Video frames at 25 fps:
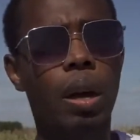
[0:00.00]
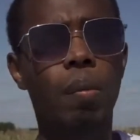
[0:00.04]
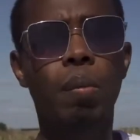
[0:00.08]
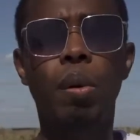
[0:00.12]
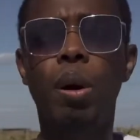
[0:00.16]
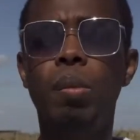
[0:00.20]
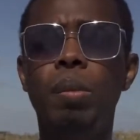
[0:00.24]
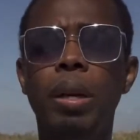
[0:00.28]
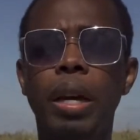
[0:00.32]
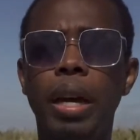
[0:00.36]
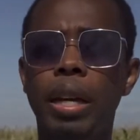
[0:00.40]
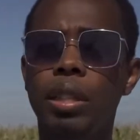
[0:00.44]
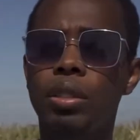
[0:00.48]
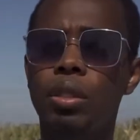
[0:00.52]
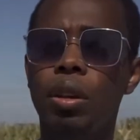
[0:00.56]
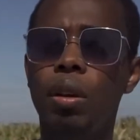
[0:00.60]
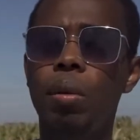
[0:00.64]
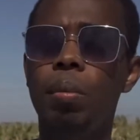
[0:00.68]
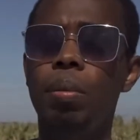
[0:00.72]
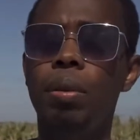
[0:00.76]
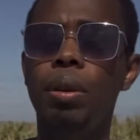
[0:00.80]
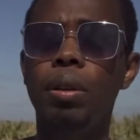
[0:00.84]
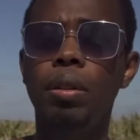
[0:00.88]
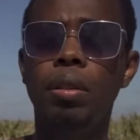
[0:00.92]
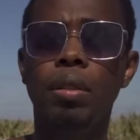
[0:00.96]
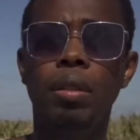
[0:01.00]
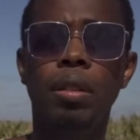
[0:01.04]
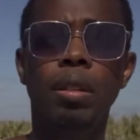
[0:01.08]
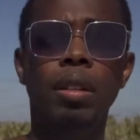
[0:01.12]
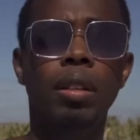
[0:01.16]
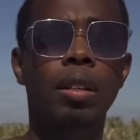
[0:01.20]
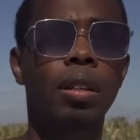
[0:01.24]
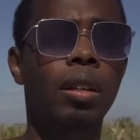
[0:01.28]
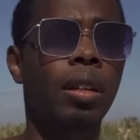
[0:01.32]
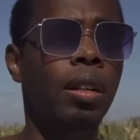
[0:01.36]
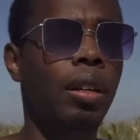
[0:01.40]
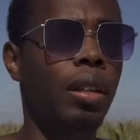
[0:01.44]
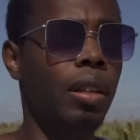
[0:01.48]
Premier exemple,
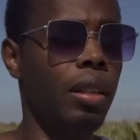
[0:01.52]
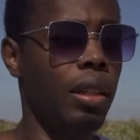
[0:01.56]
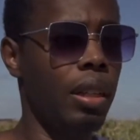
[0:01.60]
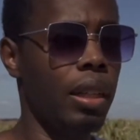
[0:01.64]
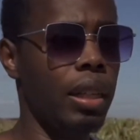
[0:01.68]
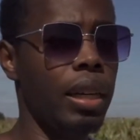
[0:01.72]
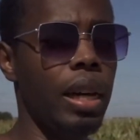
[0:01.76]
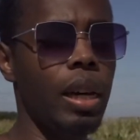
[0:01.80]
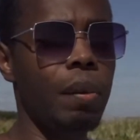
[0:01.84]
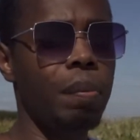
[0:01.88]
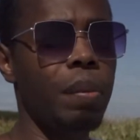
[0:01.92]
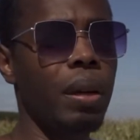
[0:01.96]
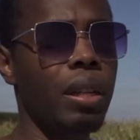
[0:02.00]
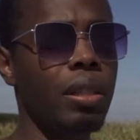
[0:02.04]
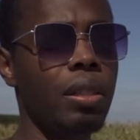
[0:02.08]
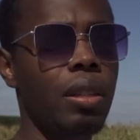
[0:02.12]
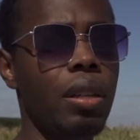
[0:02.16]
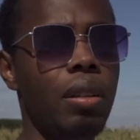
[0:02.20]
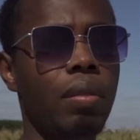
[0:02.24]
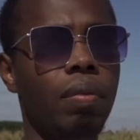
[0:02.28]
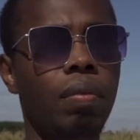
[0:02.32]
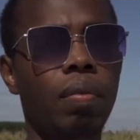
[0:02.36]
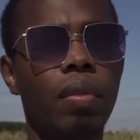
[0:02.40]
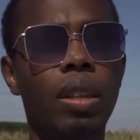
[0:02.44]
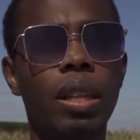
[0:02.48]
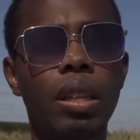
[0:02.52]
il y a une personne